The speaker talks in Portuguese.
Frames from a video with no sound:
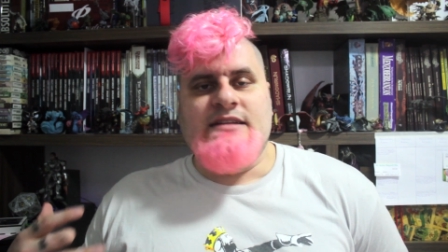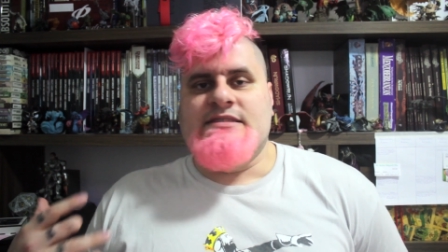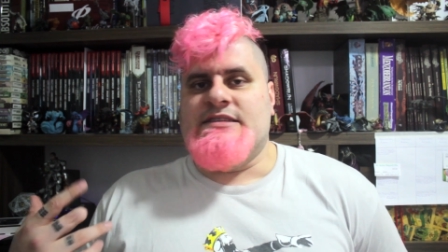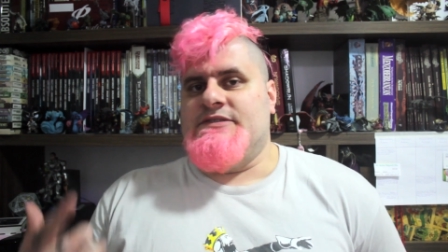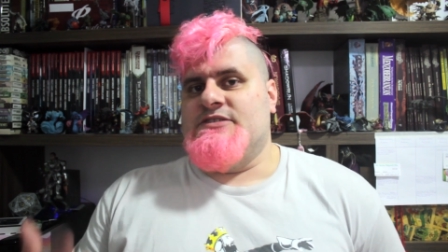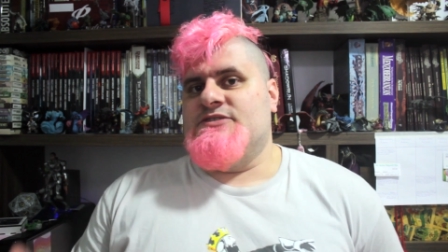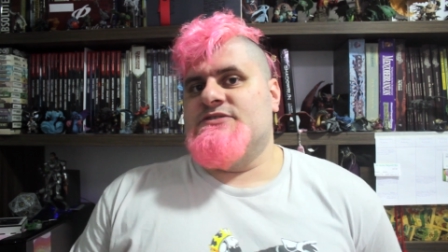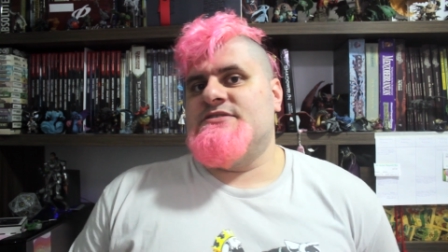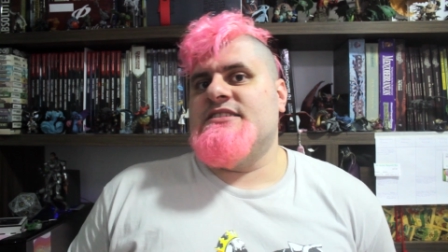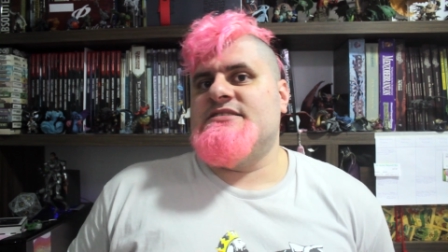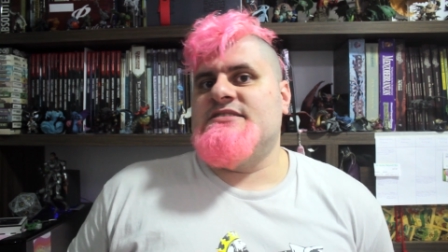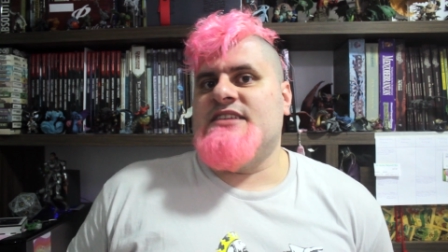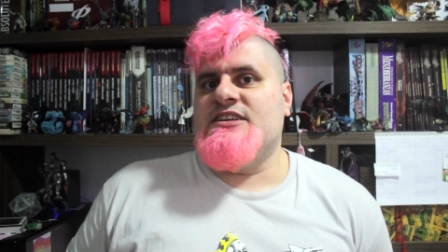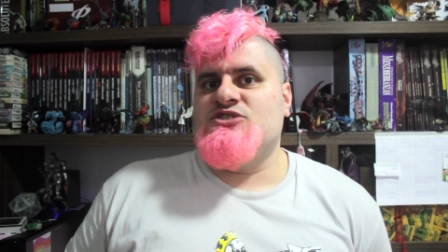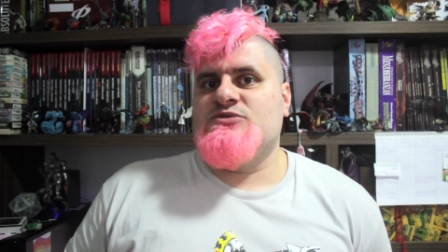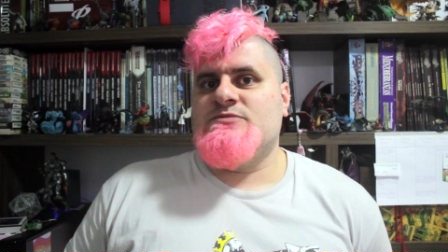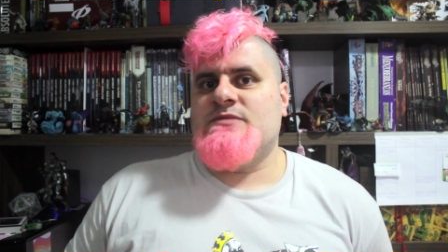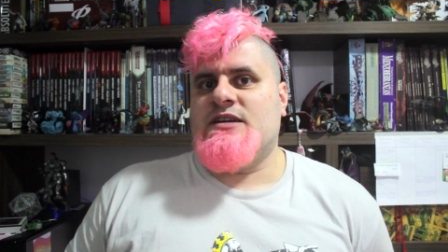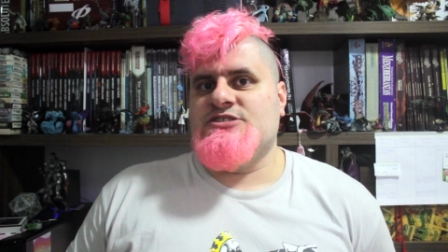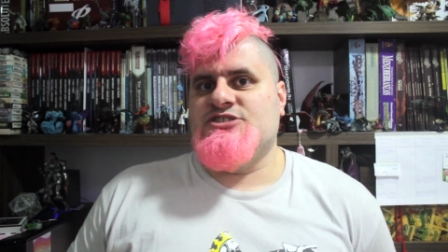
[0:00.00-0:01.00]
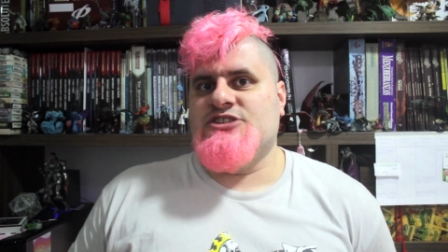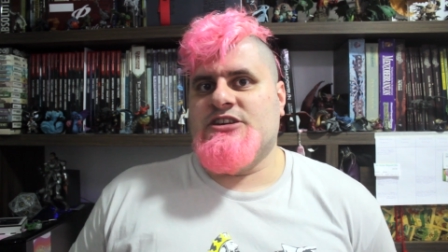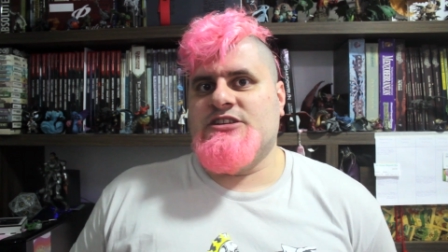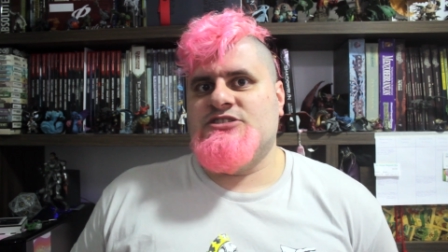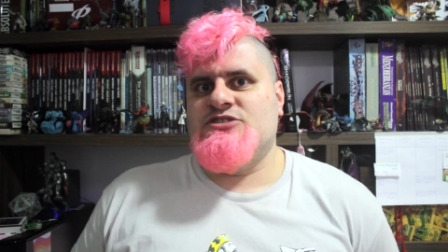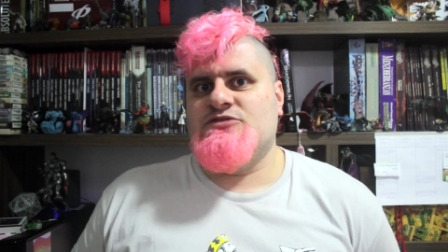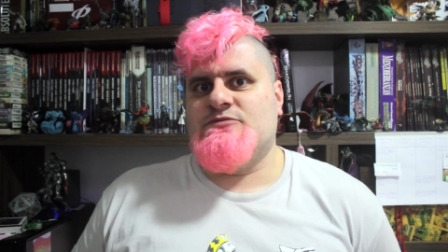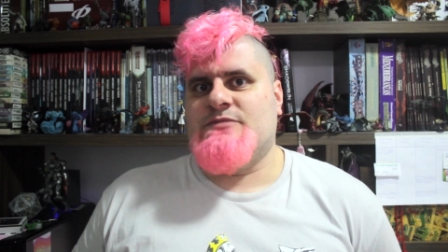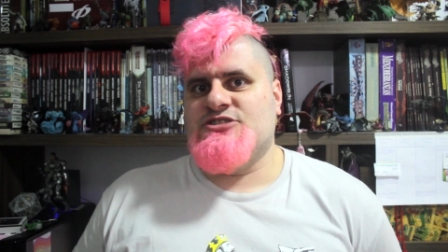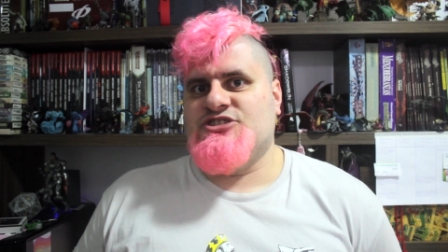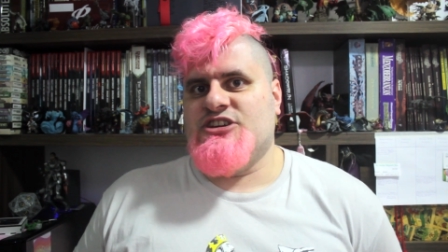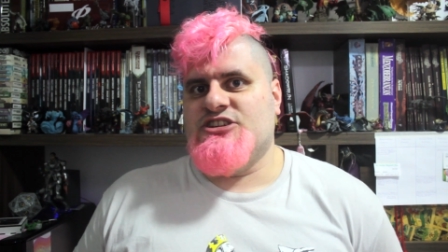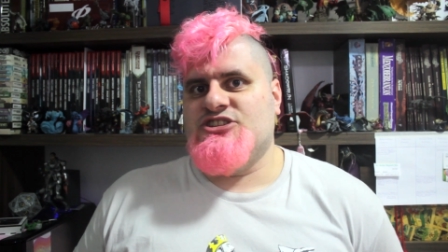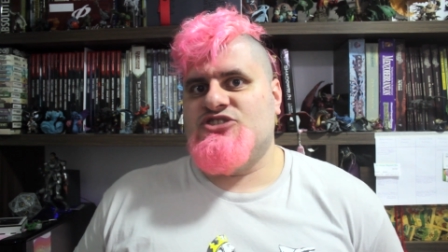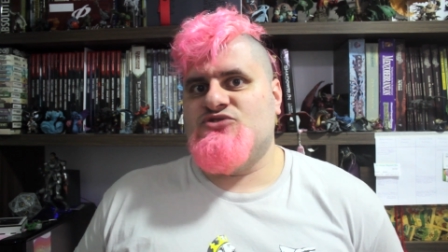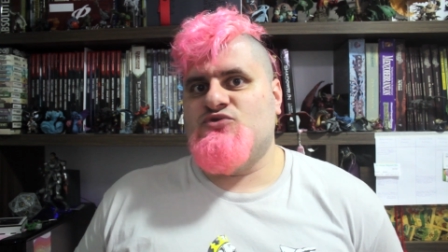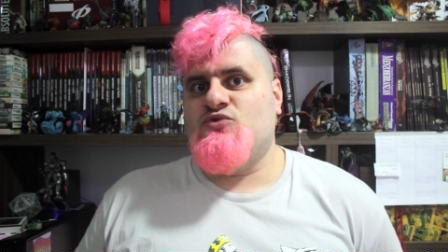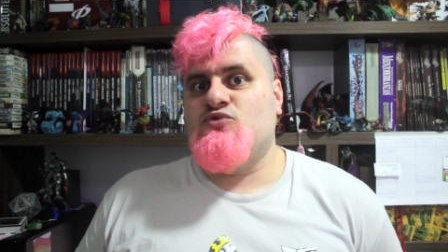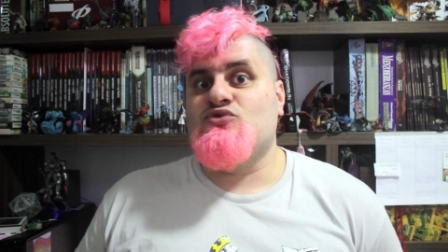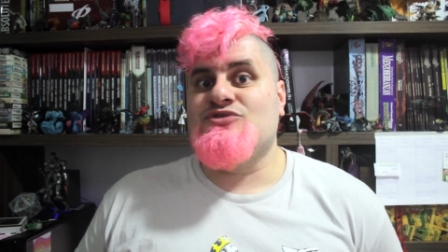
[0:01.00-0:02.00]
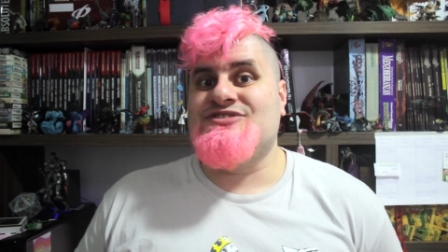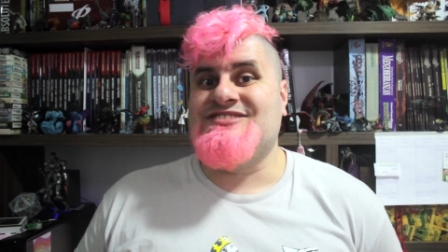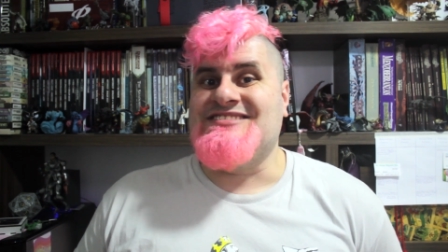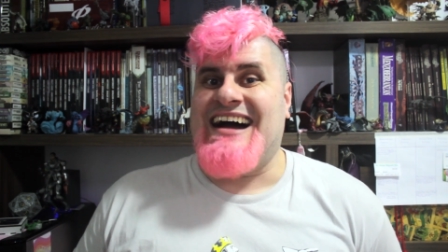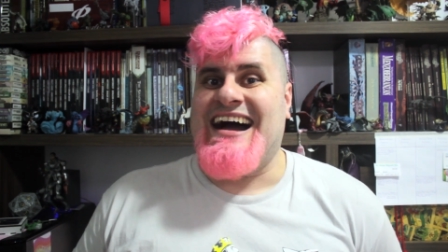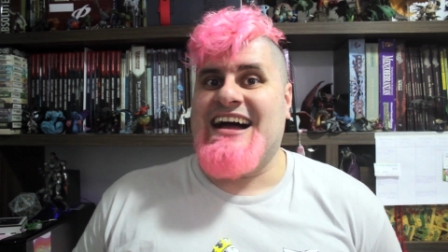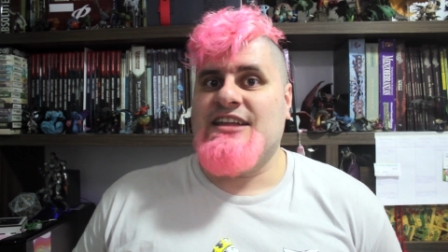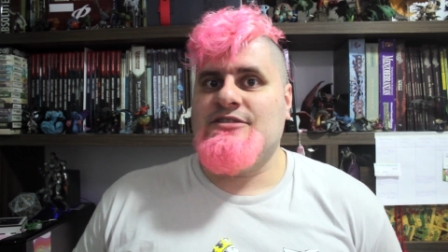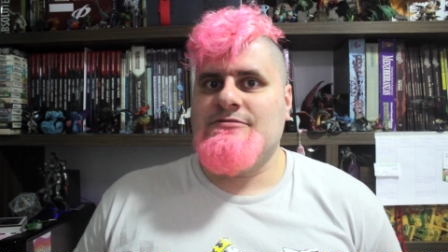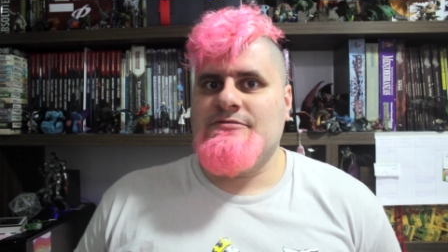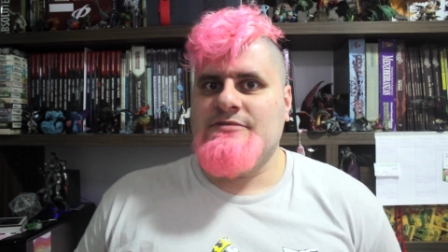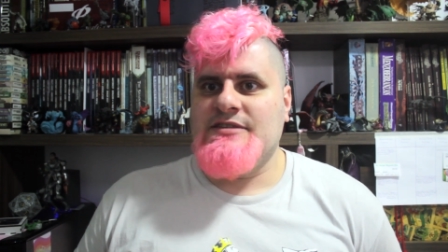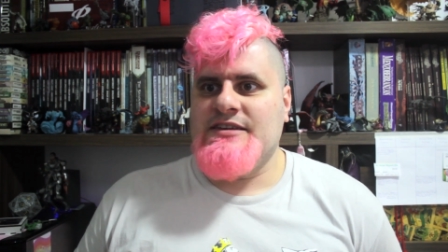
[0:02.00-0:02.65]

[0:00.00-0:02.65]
Talvez você seja um agente, um agente do cruzado